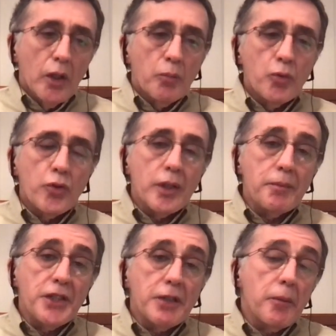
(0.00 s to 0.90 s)
Bunları
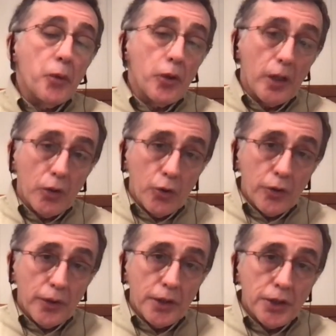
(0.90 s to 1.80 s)
bir cevap olarak
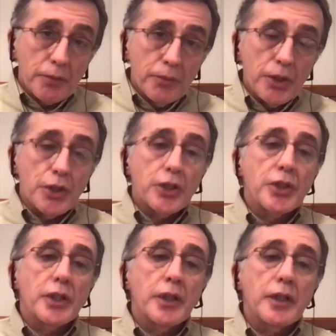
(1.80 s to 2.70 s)
ortaya
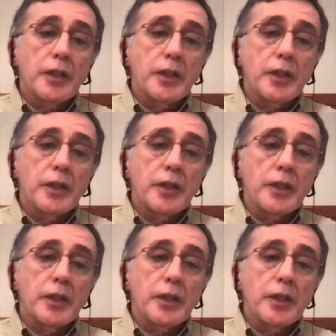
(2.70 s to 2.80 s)
çıkmış e,